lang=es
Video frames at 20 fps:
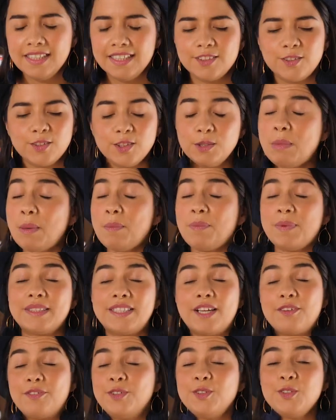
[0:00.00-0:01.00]
Entonces me
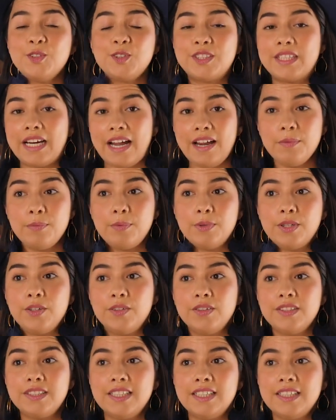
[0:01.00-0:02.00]
empecé a frustrar porque
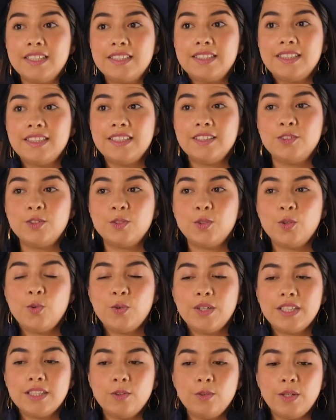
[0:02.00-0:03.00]
decía, es que esto
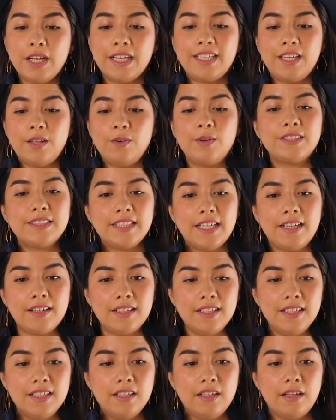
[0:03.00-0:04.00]
no es lo que quiero hacer.
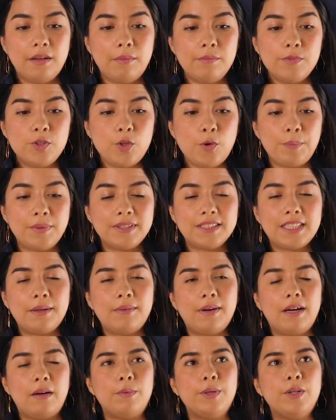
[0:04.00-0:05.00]
Yo
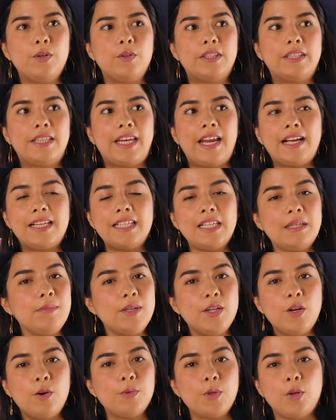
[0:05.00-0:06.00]
pensaba, bueno, entré a
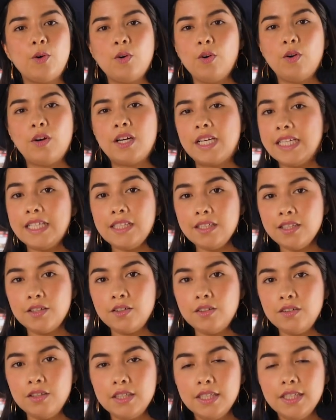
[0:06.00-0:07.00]
químico, biólogo
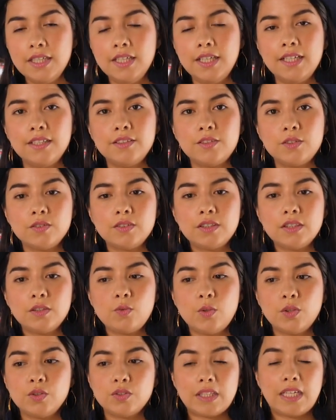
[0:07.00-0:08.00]
clínico, entonces
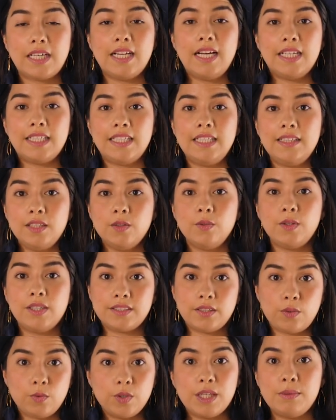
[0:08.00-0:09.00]
cuando salga de aquí tengo que
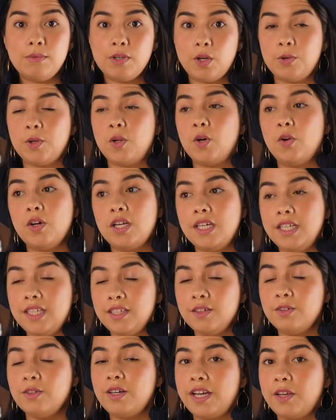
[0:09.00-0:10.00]
ser un químico biólogo
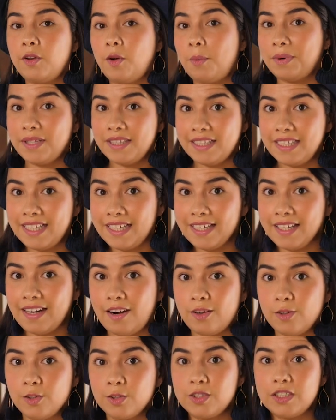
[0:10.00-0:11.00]
clínico, que yo aprendí que
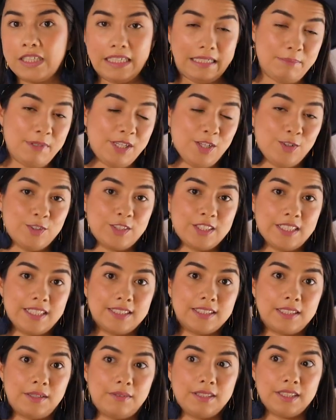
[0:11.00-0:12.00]
eran los químicos que
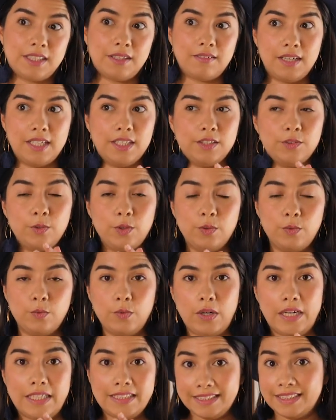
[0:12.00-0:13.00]
estaban trabajando
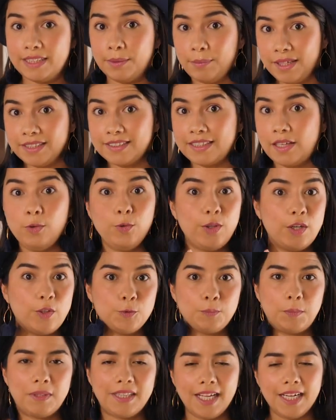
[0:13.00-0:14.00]
en el sistema de salud, en
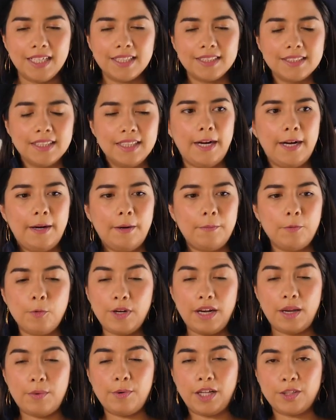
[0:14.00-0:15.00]
hospitales ah, o
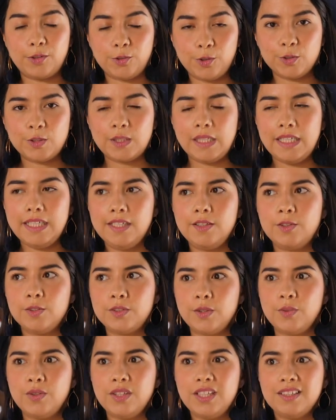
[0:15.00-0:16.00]
en laboratorios
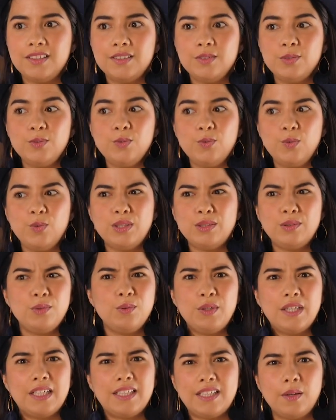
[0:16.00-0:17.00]
clínicos. Y dije, eso no es
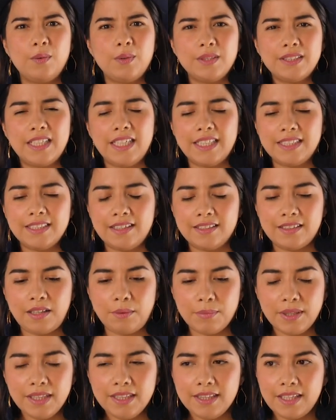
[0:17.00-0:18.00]
lo que quiero hacer
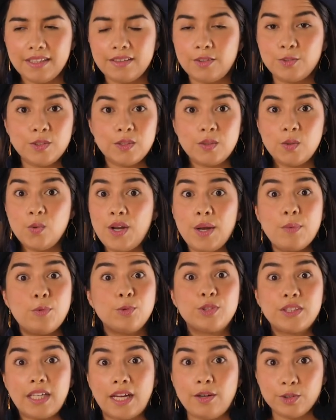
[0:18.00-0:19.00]
exactamente, entonces tengo que
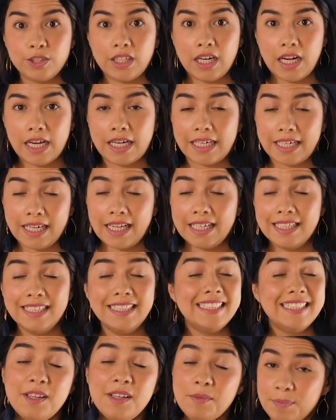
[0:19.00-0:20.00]
buscar otra carrera.
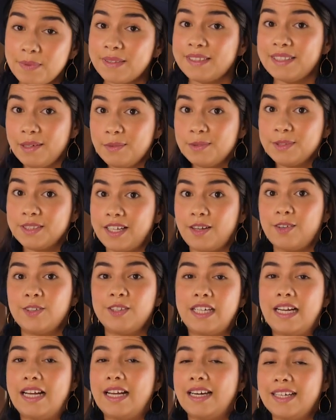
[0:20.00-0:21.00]
Y empecé a buscar
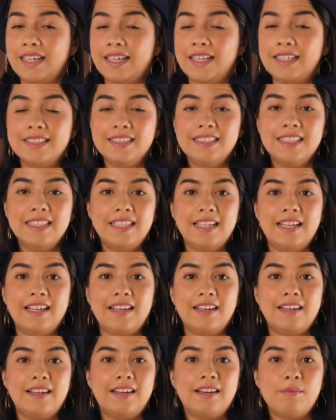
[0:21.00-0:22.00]
otra carrera.
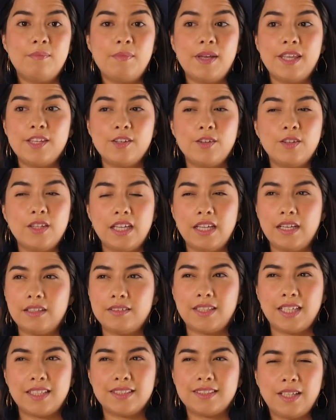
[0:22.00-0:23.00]
En medio
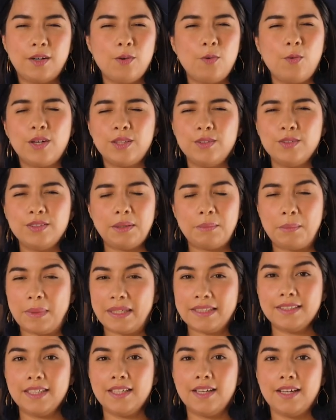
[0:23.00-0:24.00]
del tercer o cuarto
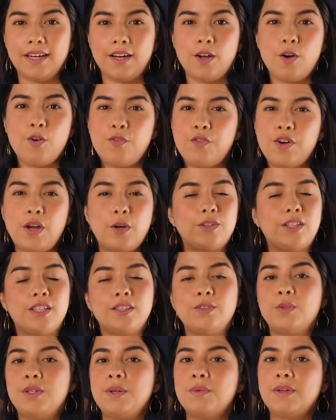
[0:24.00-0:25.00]
semestre, creo, fui a
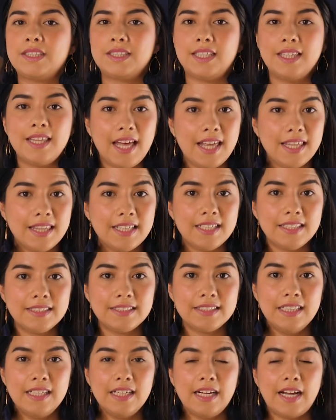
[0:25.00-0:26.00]
otras
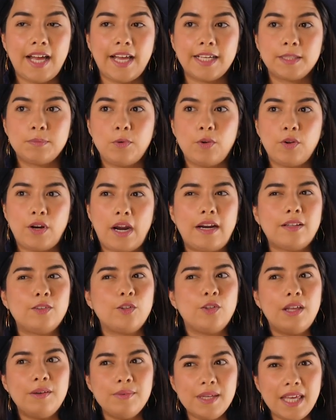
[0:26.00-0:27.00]
universidades a explorar
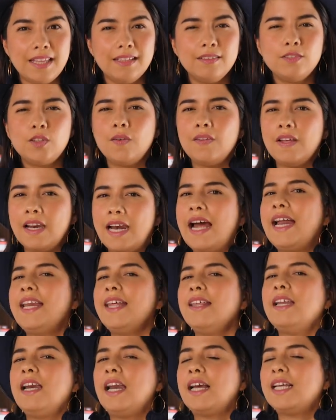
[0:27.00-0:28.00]
todavía dentro del
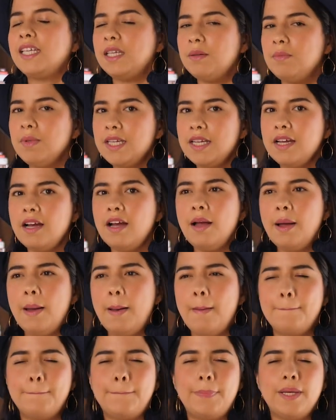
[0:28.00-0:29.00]
área de la química,
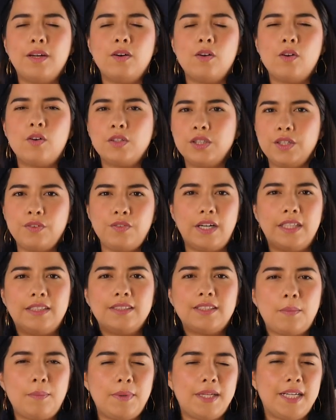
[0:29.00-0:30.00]
pero con
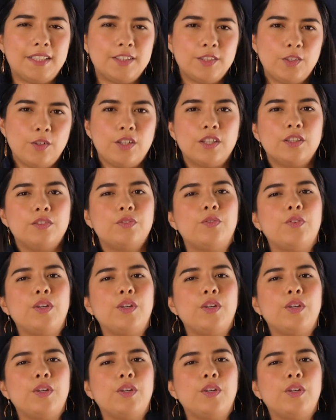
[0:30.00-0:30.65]
diferentes aplicaciones.